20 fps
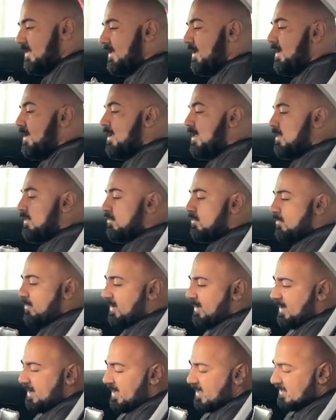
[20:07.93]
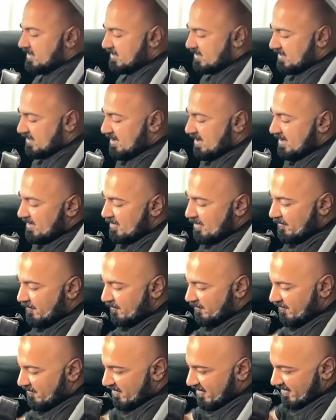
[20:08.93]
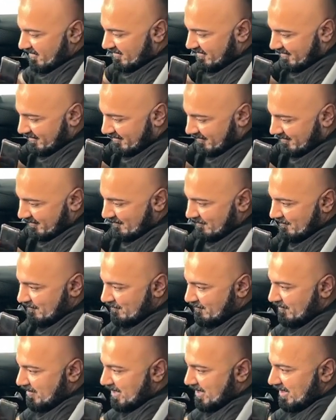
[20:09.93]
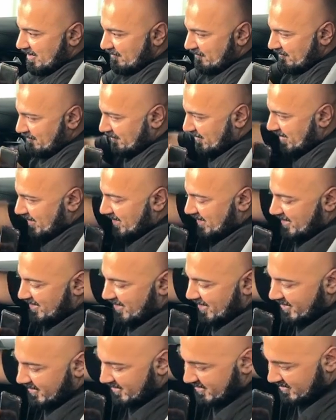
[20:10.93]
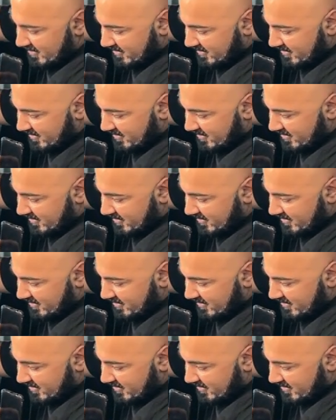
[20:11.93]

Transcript: से तो इट इज़ काइंड ऑफ वेरी वेरी टाइट